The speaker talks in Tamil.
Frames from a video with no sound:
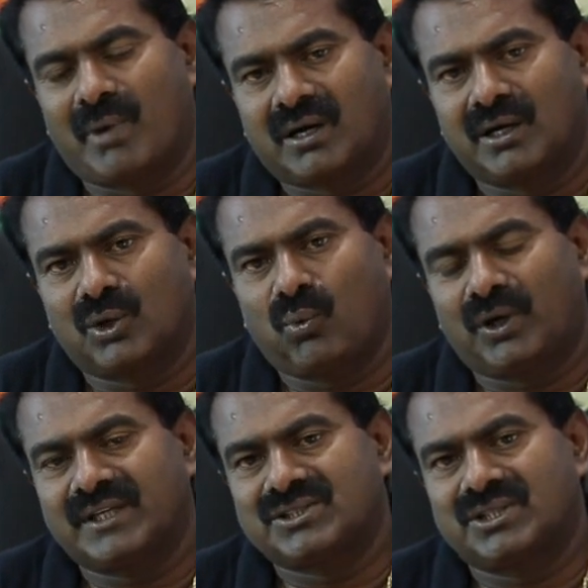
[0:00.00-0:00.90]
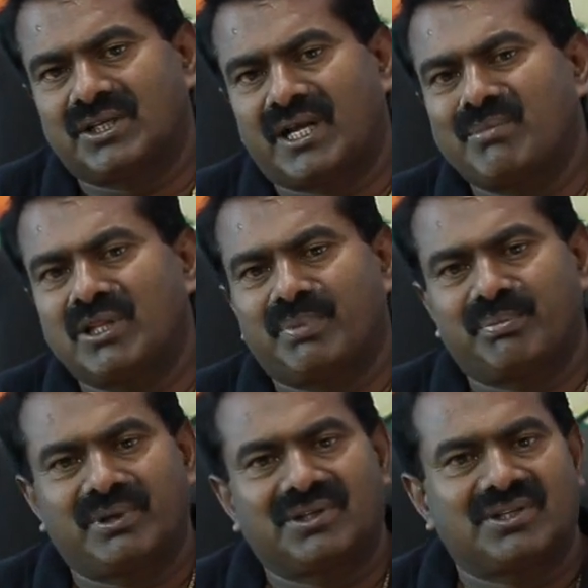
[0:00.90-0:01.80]
மக்களுக்கு உழைச்சி
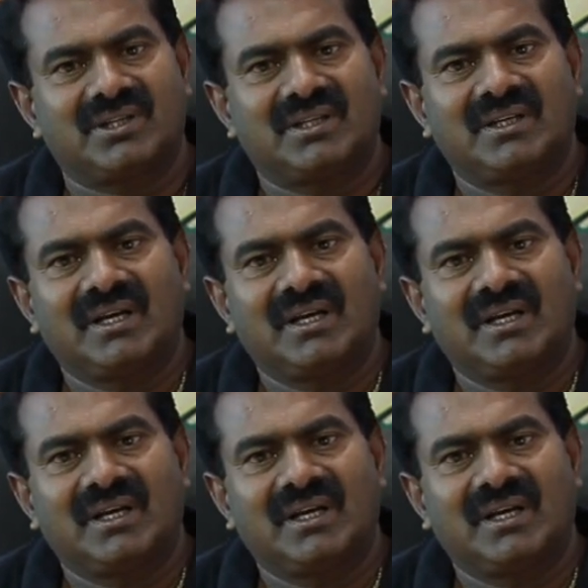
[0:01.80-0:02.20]
நன்மதிப்பை பெற்று